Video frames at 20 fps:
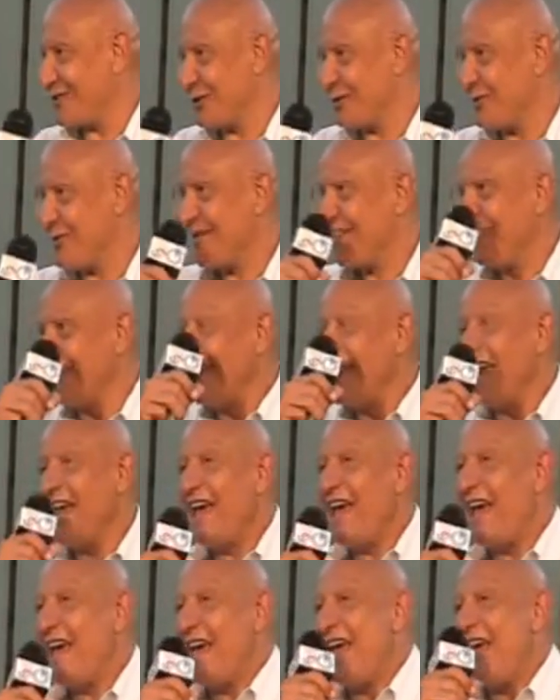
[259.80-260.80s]
Sì.
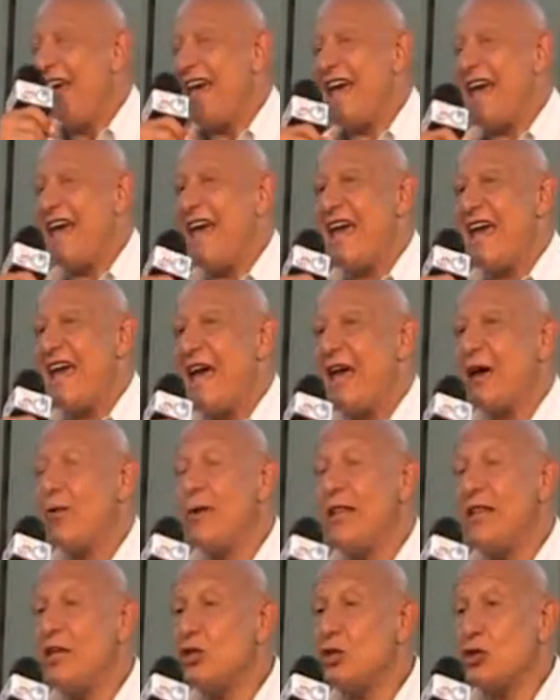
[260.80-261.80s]
E, e, e,
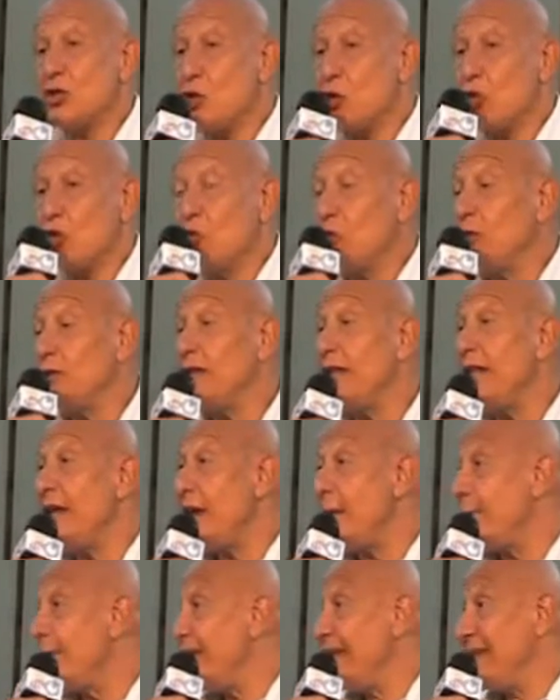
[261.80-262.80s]
quindi ci sono tutti gli
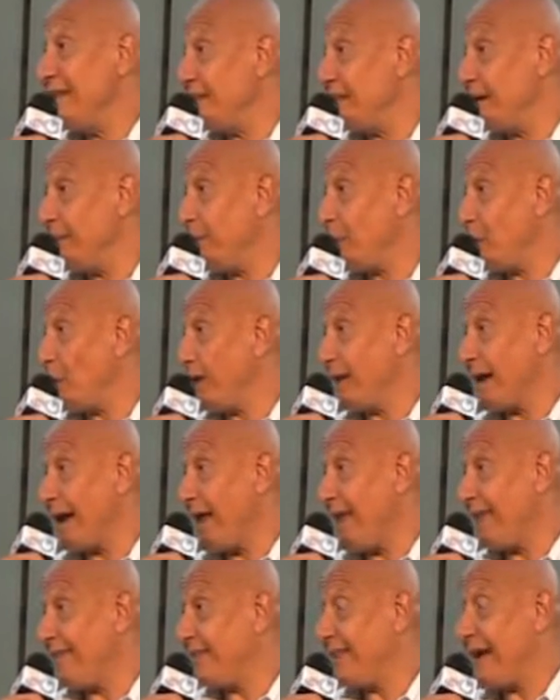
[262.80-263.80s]
elementi poi in
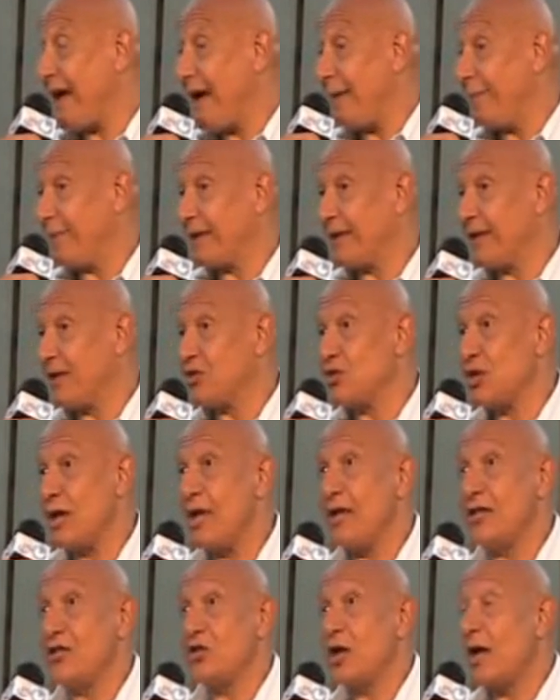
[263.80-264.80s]
realtà, perché c'è
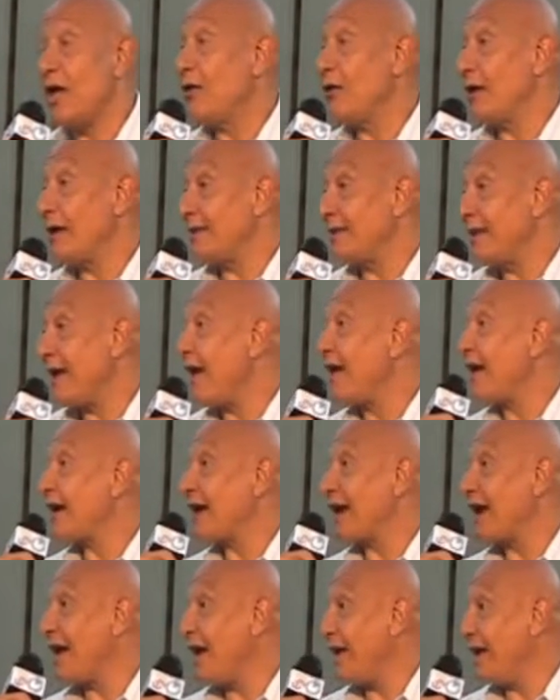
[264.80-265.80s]
il cielo, la
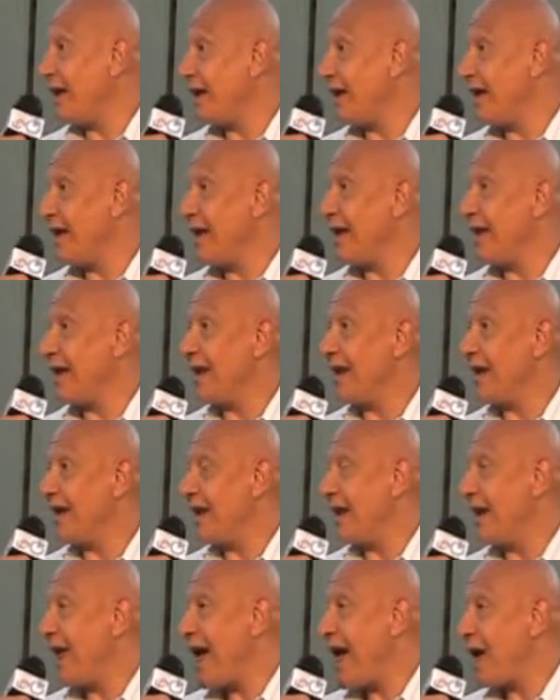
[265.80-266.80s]
terra,
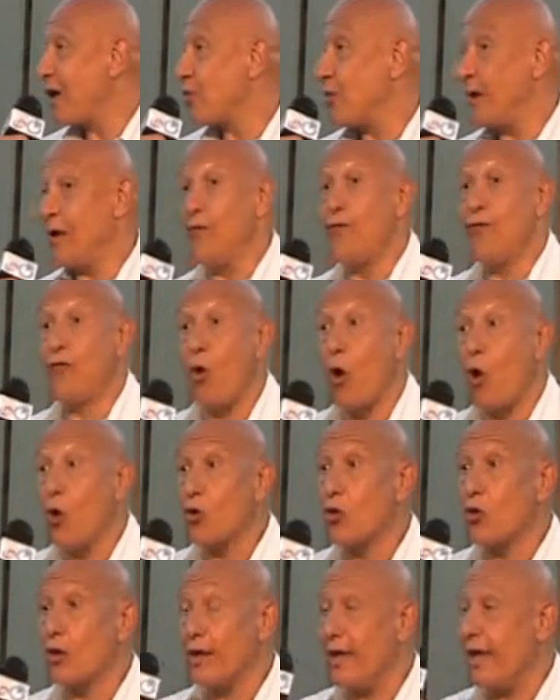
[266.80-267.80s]
il, l'acqua, il
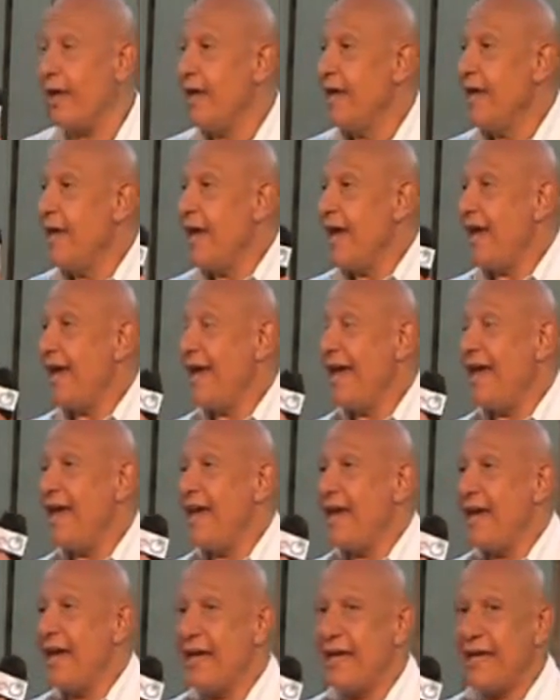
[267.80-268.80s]
fuoco che
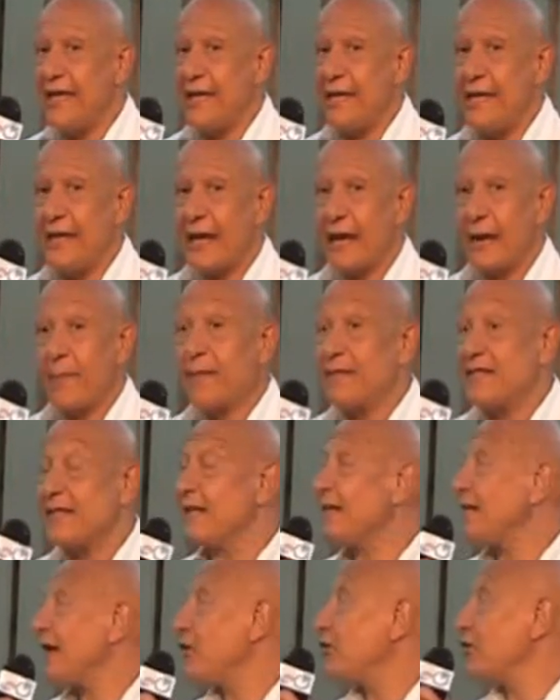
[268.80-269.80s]
è eh,
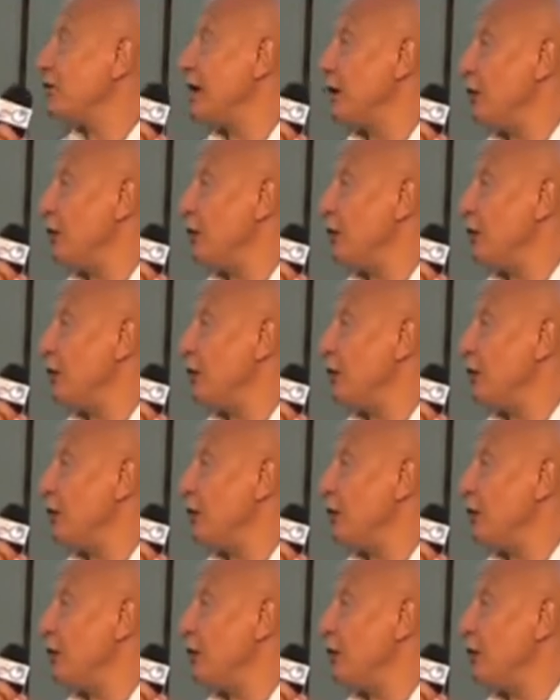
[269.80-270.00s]
rappresentato